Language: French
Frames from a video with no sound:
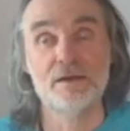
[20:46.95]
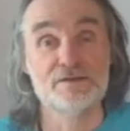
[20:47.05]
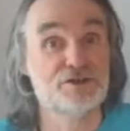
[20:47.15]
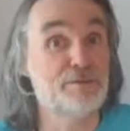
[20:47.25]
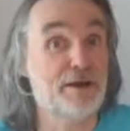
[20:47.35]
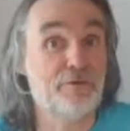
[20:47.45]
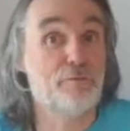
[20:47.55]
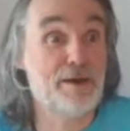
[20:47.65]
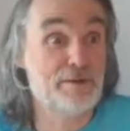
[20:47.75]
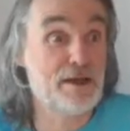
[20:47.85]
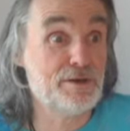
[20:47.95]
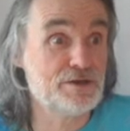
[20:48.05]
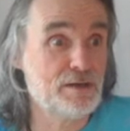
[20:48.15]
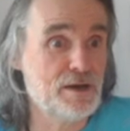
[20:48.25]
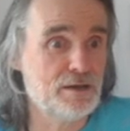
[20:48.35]
Je dis pas qu'il faut pas aimer la
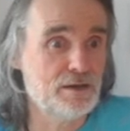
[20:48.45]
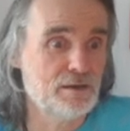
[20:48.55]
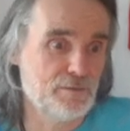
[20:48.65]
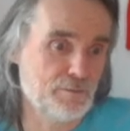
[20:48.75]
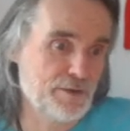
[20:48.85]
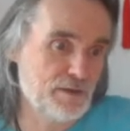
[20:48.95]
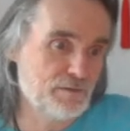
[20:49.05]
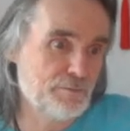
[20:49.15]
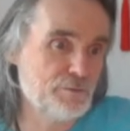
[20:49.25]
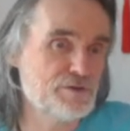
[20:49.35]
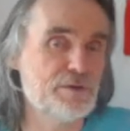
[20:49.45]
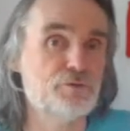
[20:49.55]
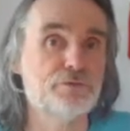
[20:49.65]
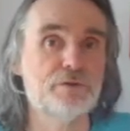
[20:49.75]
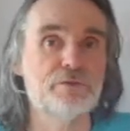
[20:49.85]
béchamel. On n'est pas obligé de mettre du
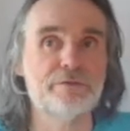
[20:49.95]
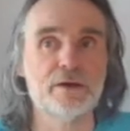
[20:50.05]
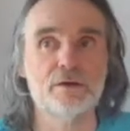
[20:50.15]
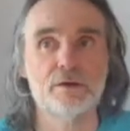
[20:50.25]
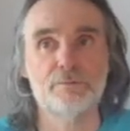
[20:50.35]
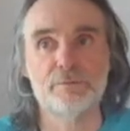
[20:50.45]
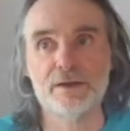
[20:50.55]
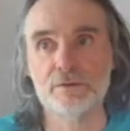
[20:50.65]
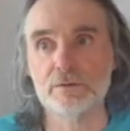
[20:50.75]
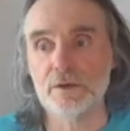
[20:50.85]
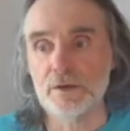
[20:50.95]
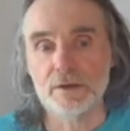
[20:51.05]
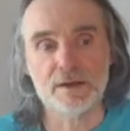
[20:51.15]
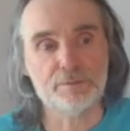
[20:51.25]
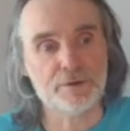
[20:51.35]
foie de veau avec. On peut mettre euh,
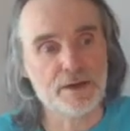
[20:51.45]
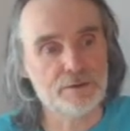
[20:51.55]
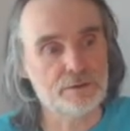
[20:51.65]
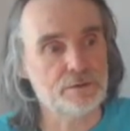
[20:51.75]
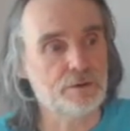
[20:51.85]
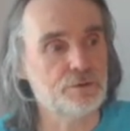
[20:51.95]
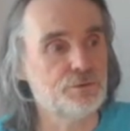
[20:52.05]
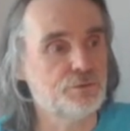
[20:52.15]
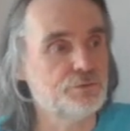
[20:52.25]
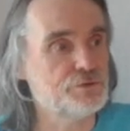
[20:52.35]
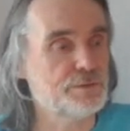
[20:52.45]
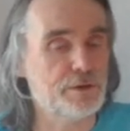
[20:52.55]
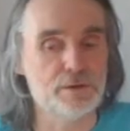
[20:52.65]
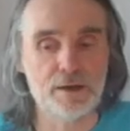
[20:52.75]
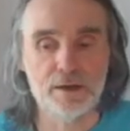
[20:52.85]
n'importe quel euh, croque-tofu, je sais pas
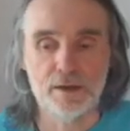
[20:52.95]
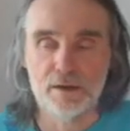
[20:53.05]
quoi.